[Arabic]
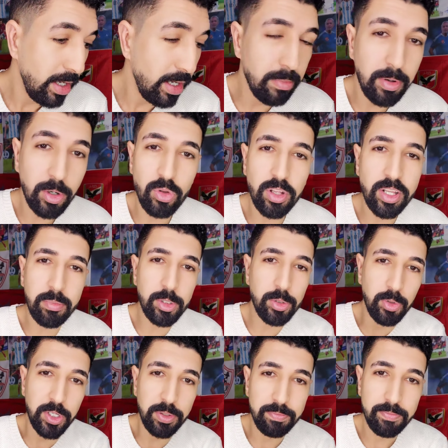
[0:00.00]
الموضوع ده
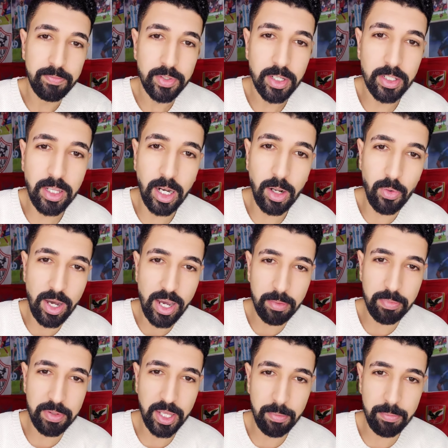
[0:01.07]
مش مهم انت لو
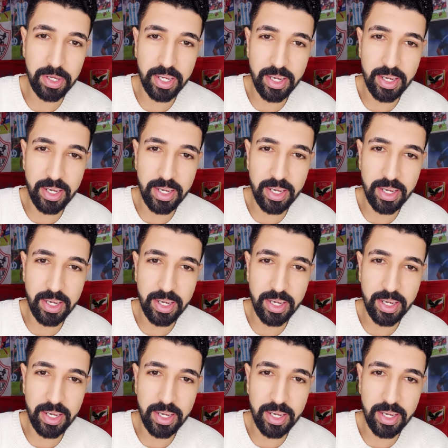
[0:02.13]
واحد بتحب